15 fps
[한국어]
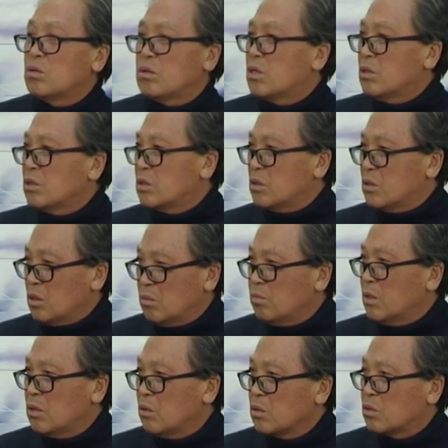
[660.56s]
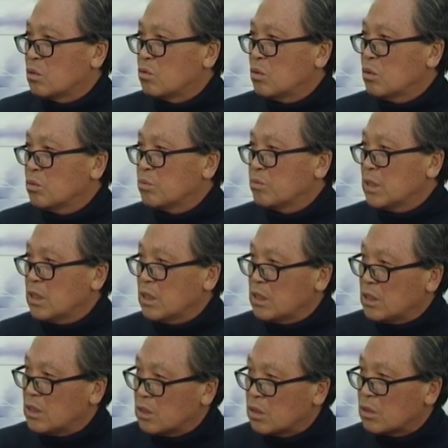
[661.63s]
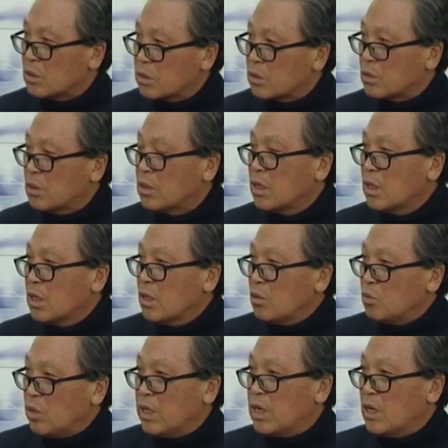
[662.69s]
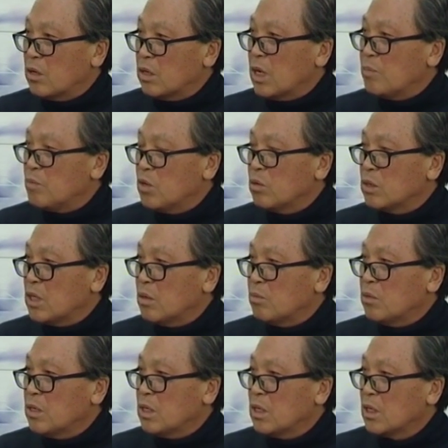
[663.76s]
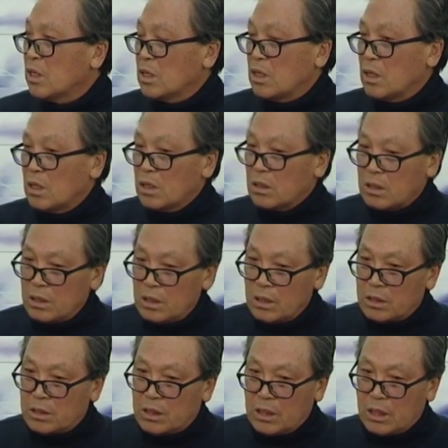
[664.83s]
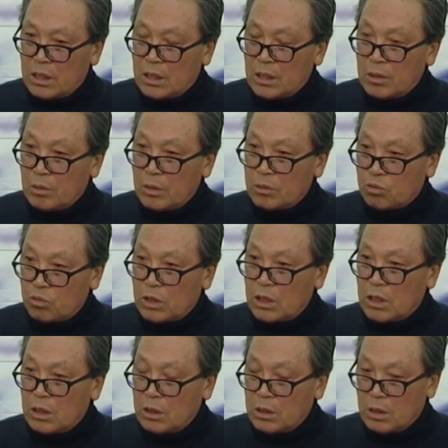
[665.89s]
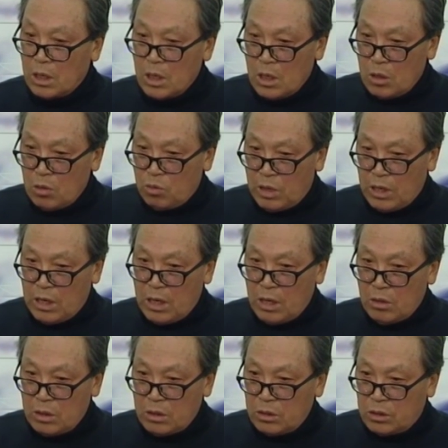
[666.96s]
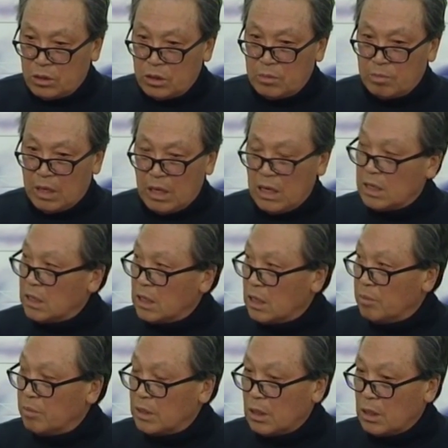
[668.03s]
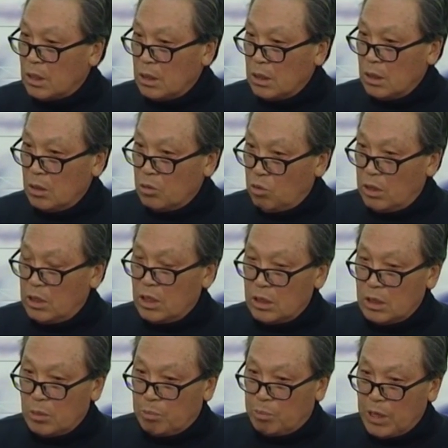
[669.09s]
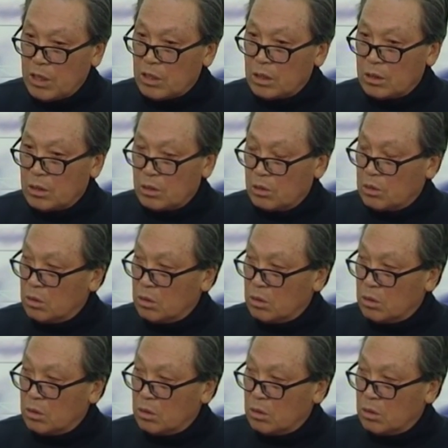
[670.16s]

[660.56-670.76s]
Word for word: 그, 이거 정말 어처구니 없습니다. 이런 이런 것들 외래어 함령 때문에 예. 그런데 제가 어, 주장하는 건 외래어를 쓰지 말라는 게 아닙니다. 네. 예, 외래어에다 백을